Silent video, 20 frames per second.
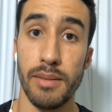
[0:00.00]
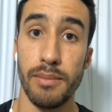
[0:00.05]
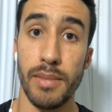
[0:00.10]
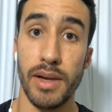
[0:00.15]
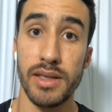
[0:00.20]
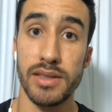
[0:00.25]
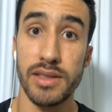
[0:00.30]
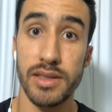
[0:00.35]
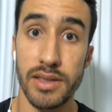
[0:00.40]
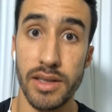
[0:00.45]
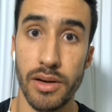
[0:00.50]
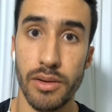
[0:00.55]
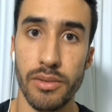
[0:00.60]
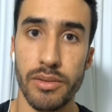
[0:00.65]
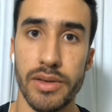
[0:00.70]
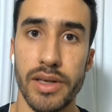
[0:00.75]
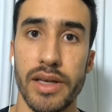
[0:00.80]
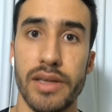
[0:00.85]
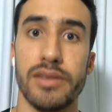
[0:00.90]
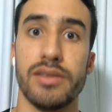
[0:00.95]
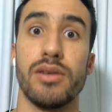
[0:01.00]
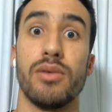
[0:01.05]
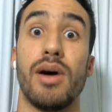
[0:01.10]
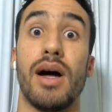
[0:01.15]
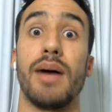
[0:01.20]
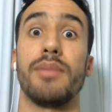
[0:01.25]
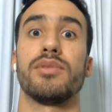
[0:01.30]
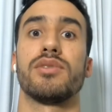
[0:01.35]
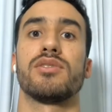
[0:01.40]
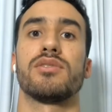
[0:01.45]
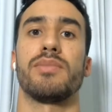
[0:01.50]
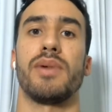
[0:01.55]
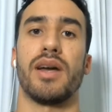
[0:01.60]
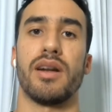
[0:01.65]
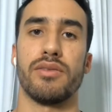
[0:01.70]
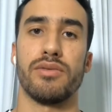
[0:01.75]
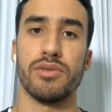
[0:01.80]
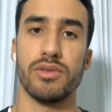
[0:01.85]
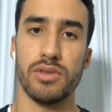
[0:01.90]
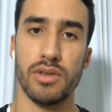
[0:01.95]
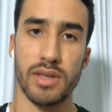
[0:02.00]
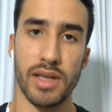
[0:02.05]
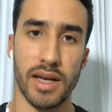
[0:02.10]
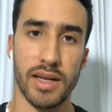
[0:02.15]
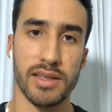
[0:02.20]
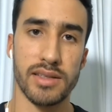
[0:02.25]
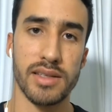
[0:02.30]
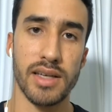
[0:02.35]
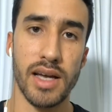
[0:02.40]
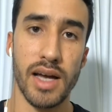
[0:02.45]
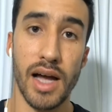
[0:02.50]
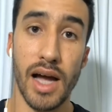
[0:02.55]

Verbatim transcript: Mas então, o que, que são hábitos parafuncionais?